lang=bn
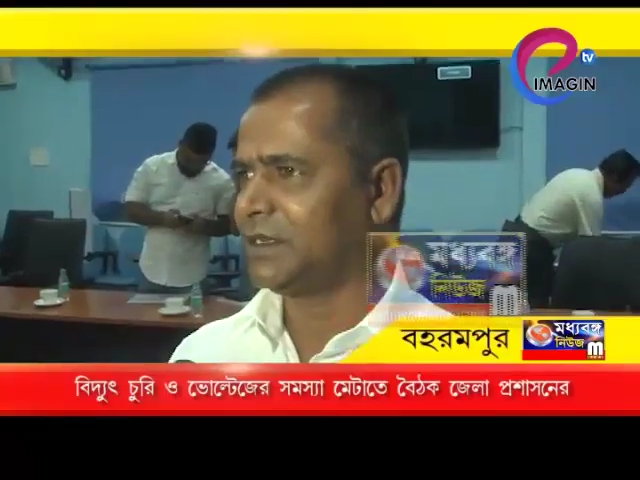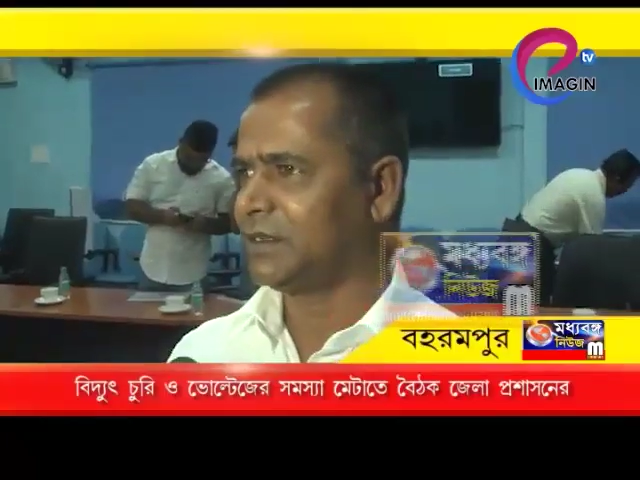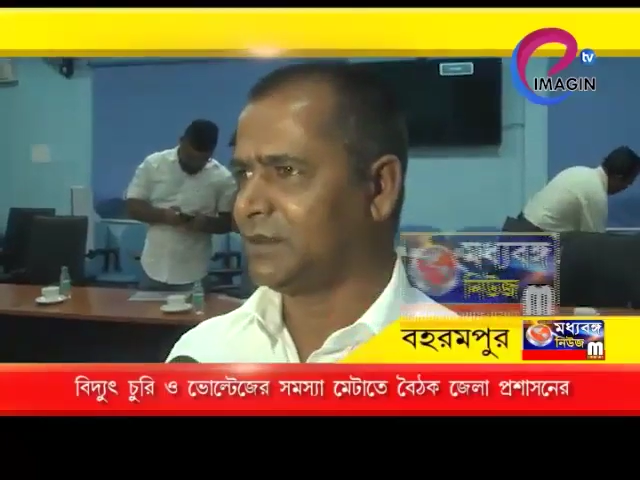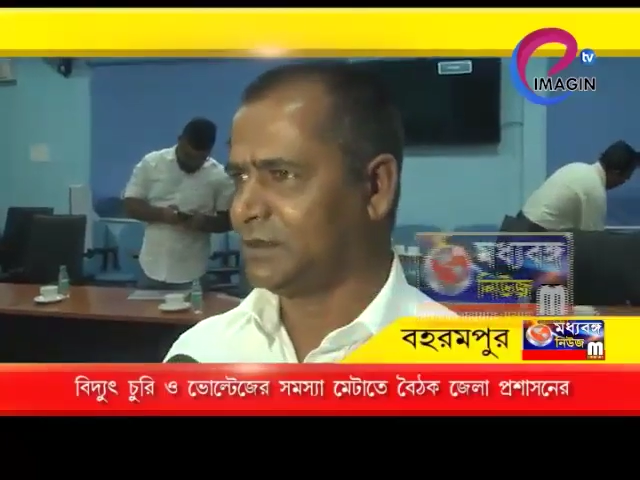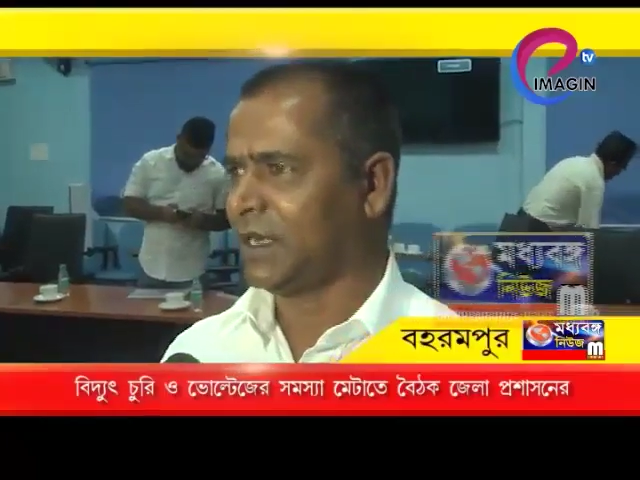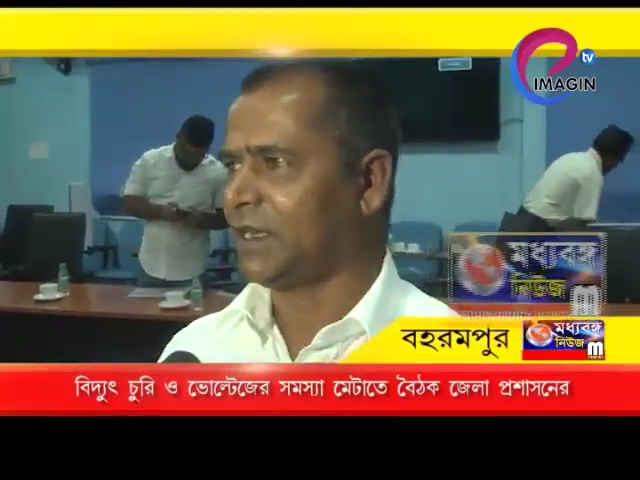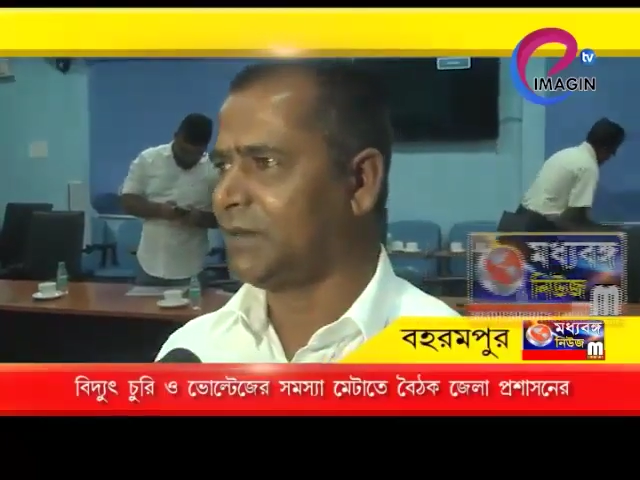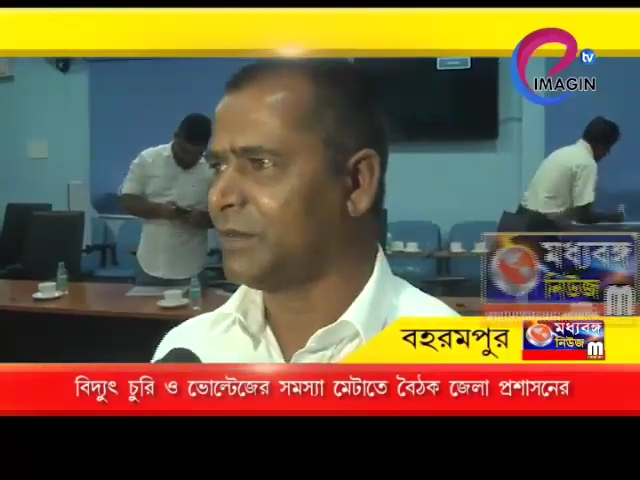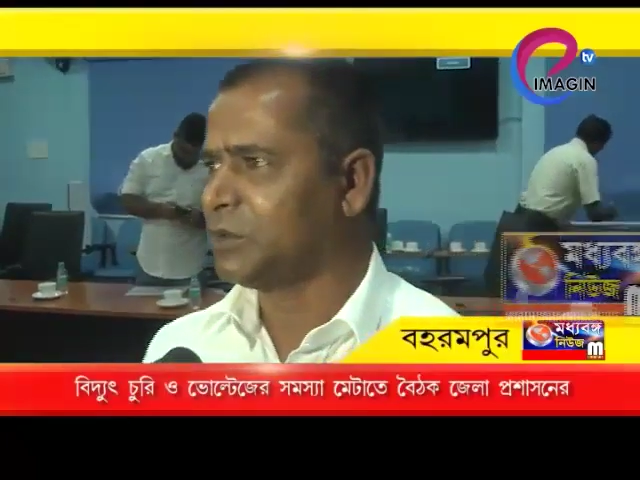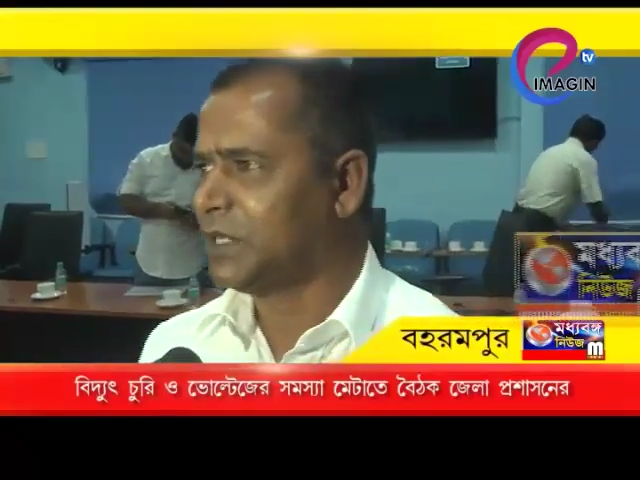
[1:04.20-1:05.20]
তাদের
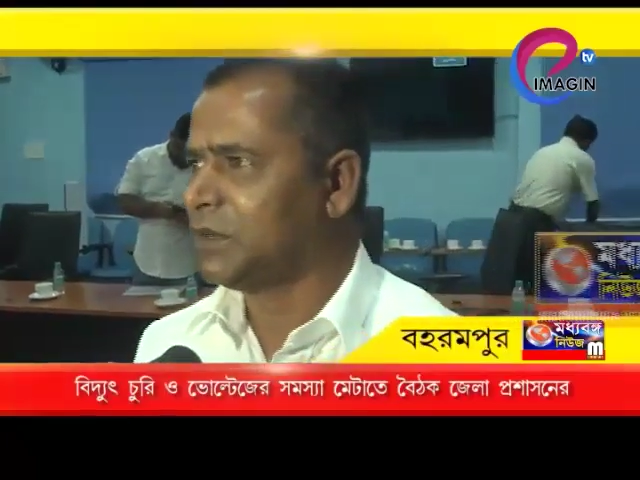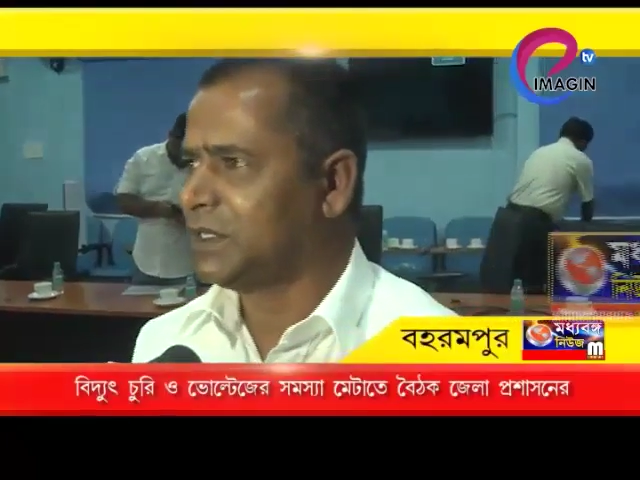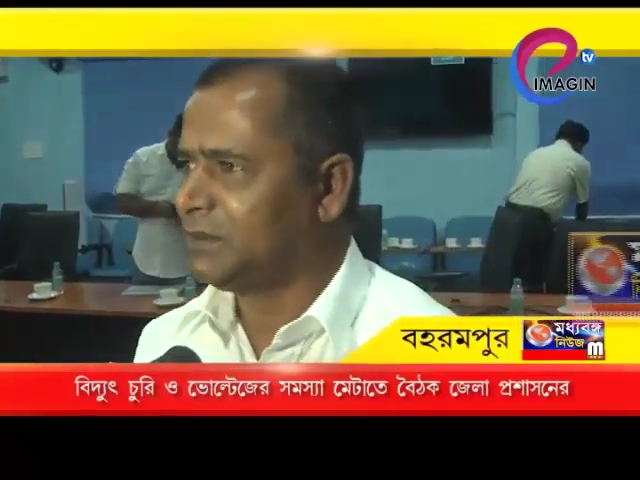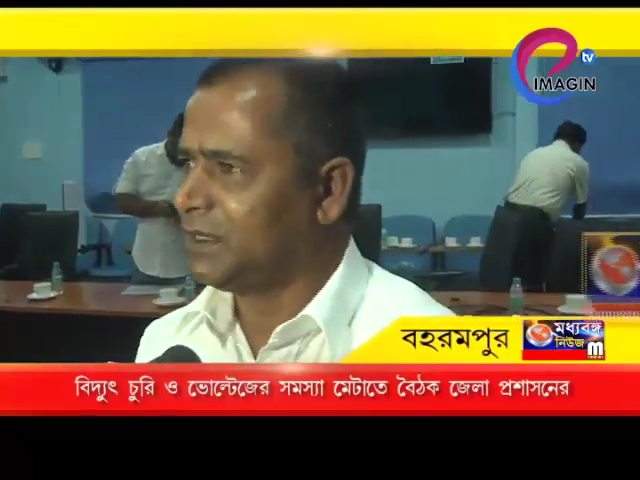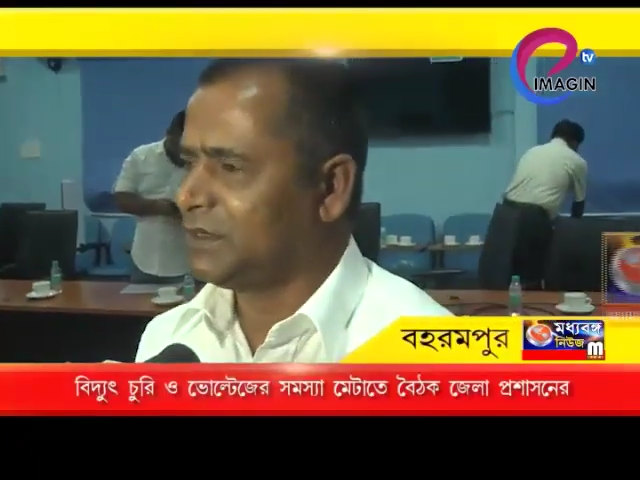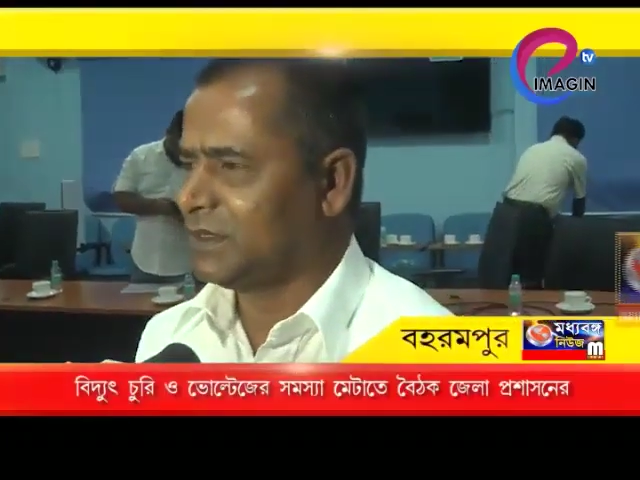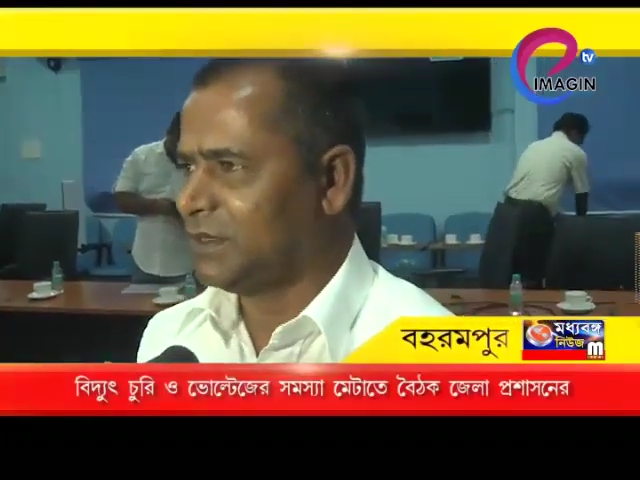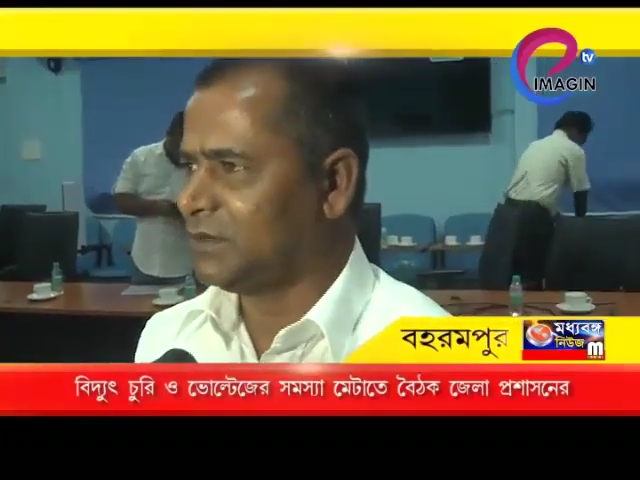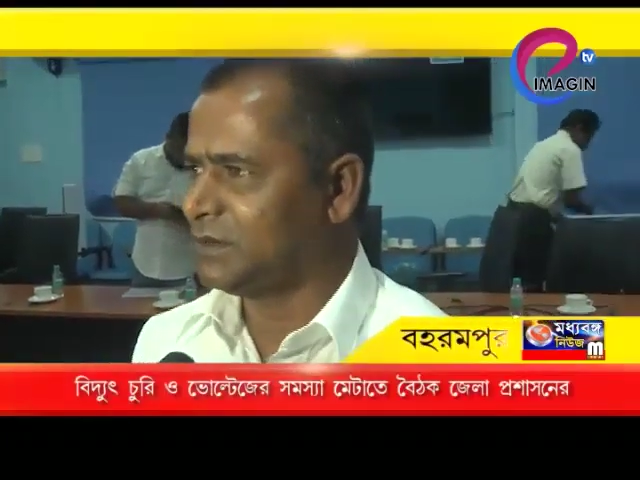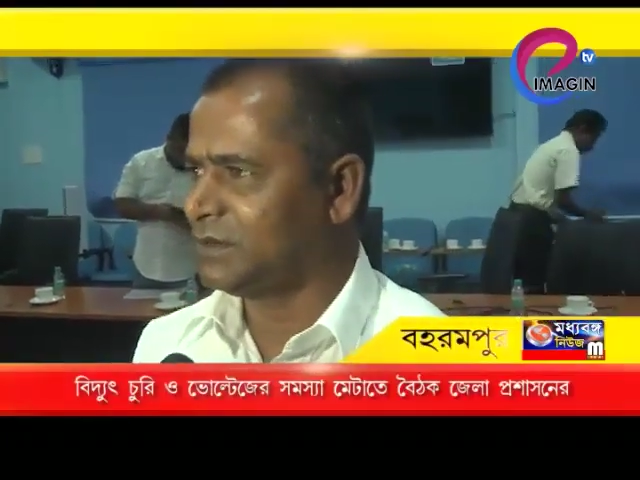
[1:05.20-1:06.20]
টাকাটা আমরা উদ্ধার করতে পারি
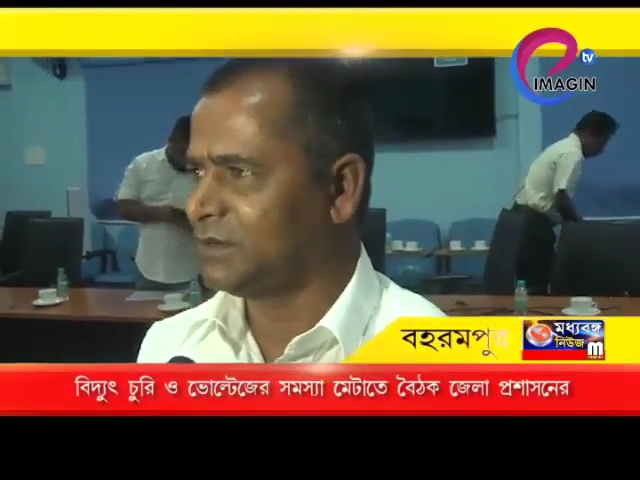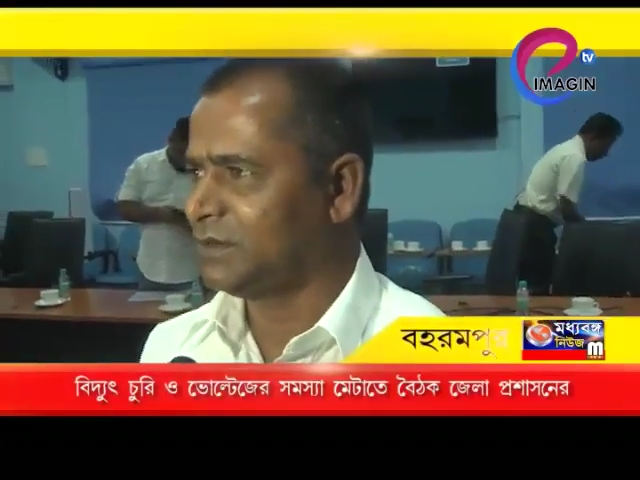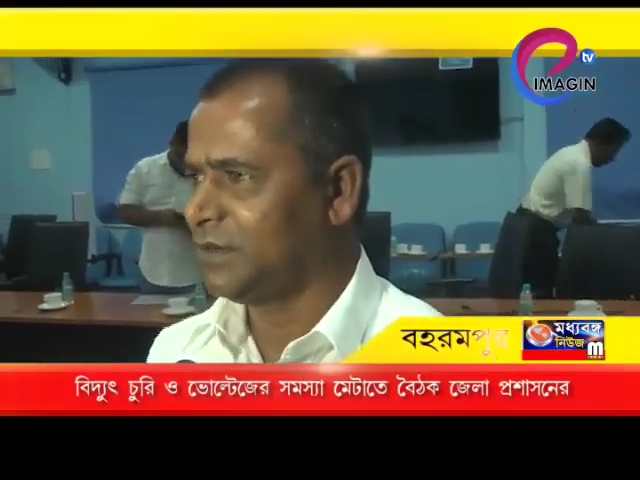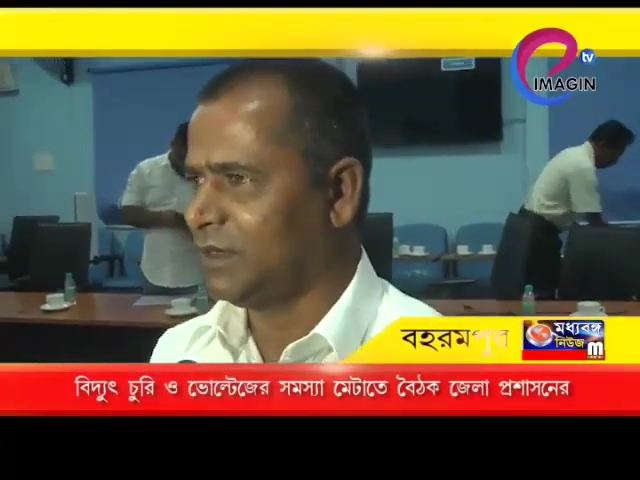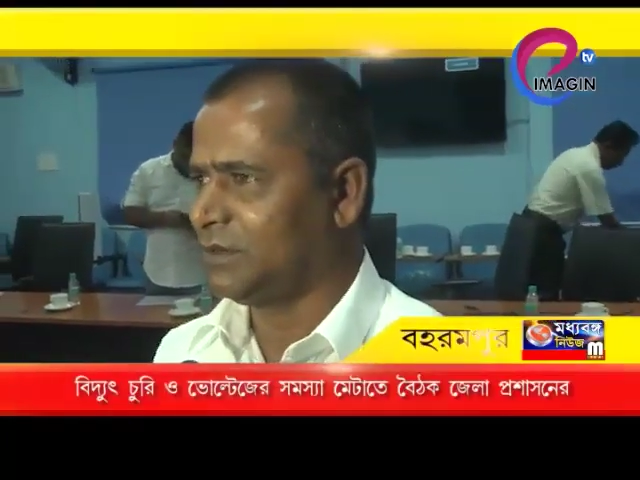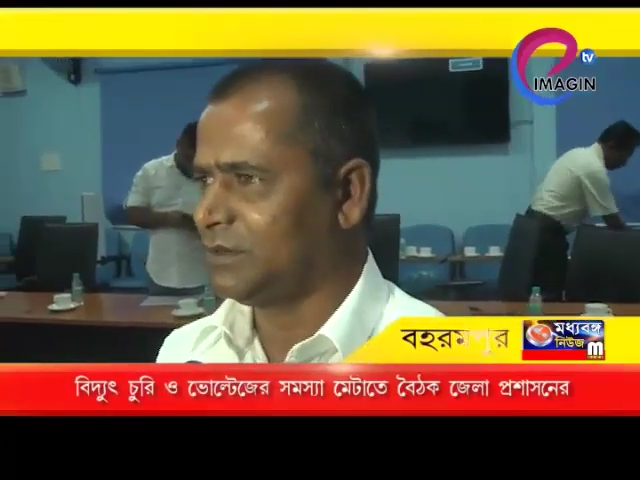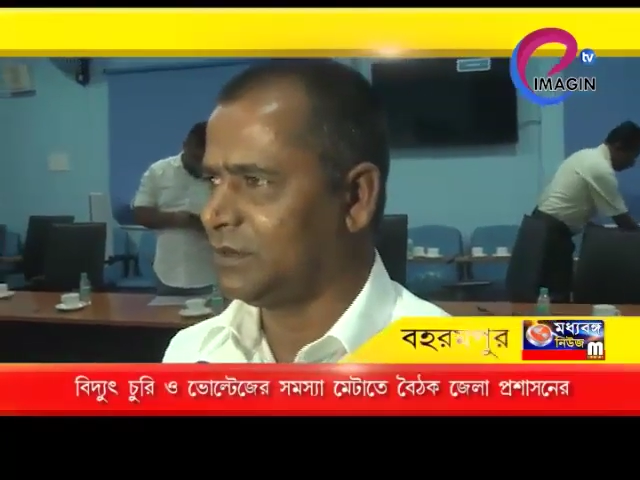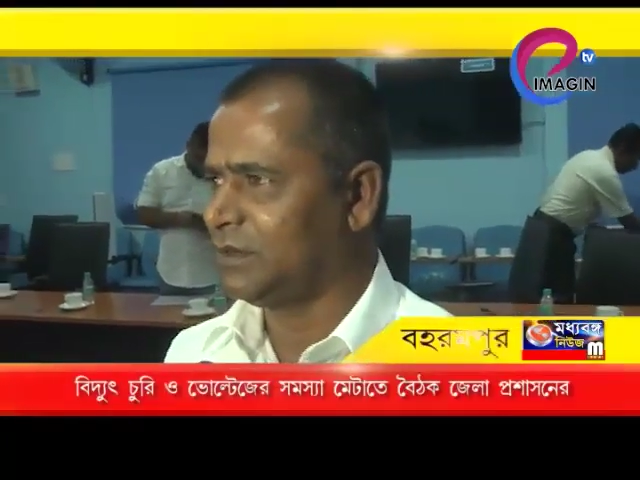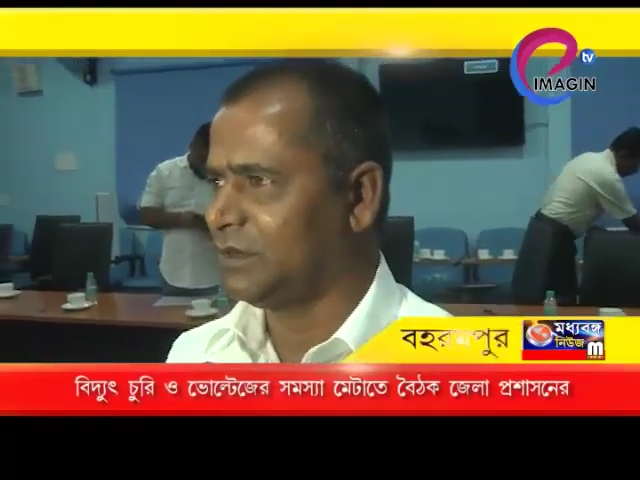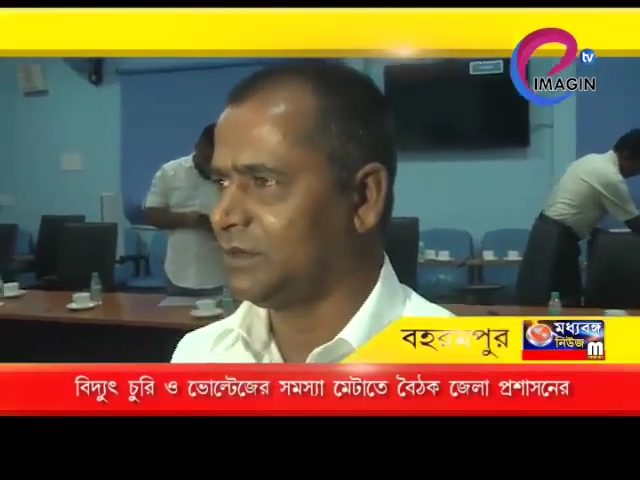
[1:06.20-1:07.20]
সেটাও আলোচনা